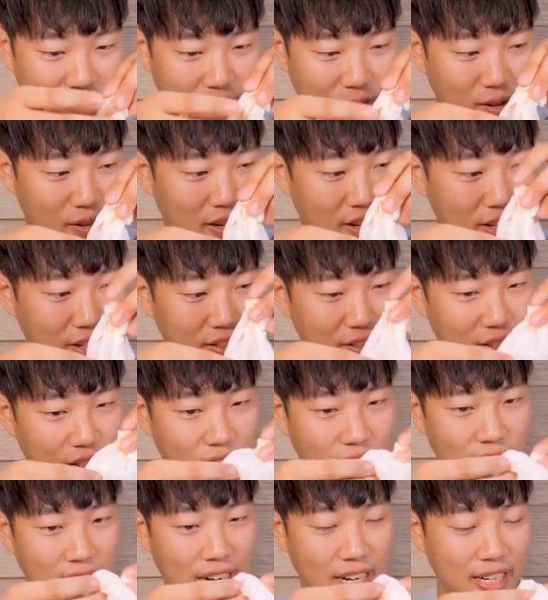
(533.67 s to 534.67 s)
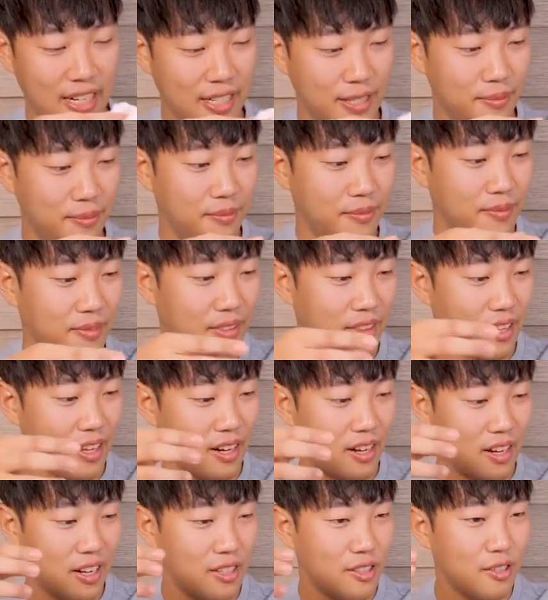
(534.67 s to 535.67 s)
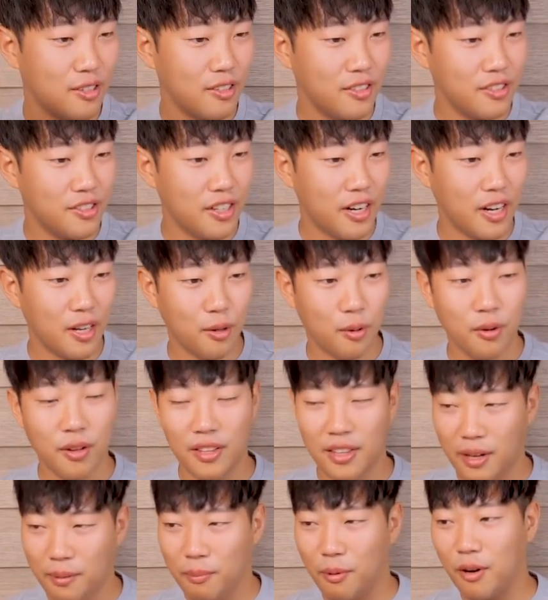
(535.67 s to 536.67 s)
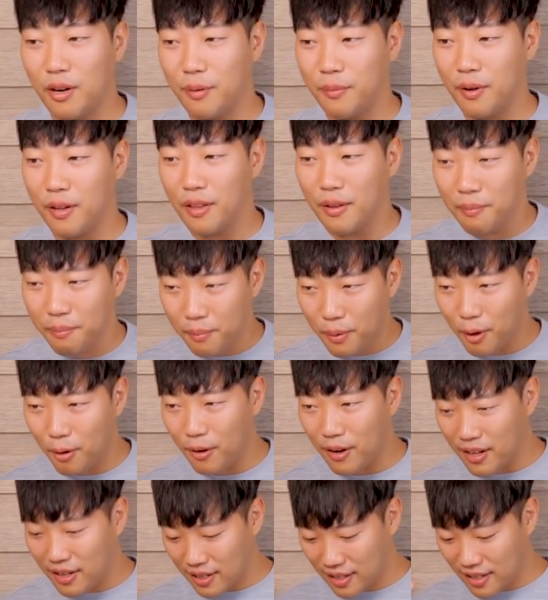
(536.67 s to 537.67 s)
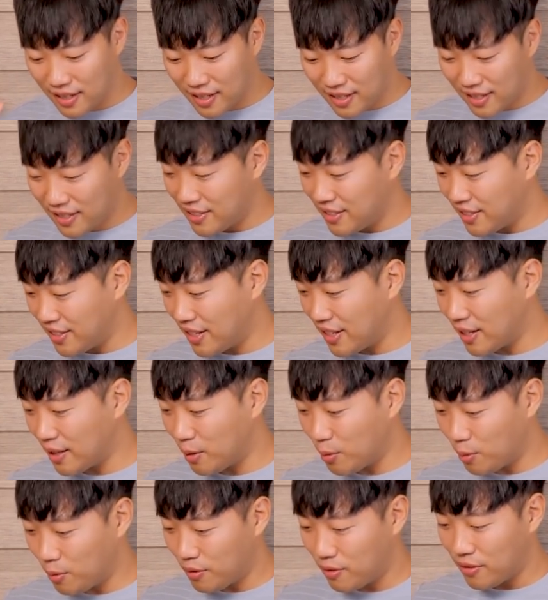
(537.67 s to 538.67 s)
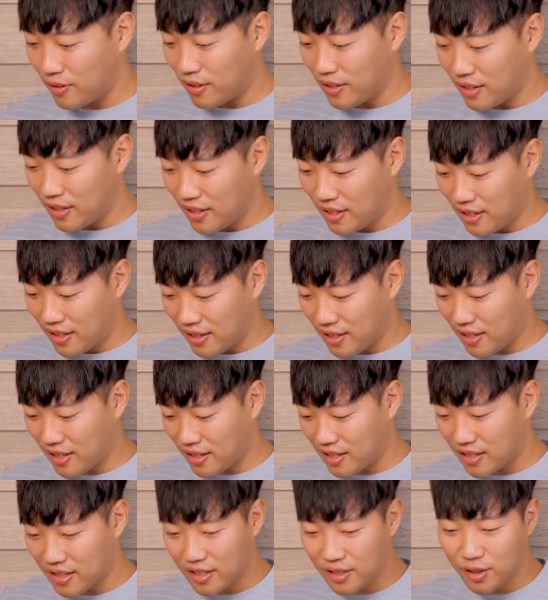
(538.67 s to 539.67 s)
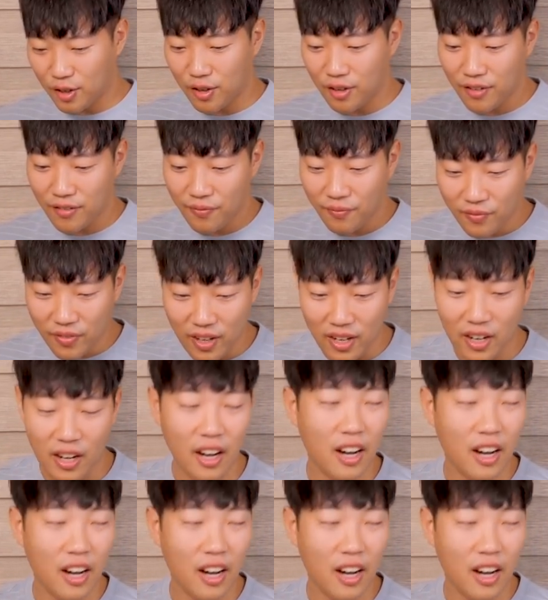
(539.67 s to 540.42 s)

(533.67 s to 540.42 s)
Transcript: 이렇게 해서 깔끔 딱 해서 쓰레기통에 딱 버리면 뼈와 쓰레기통 탁 해서 딱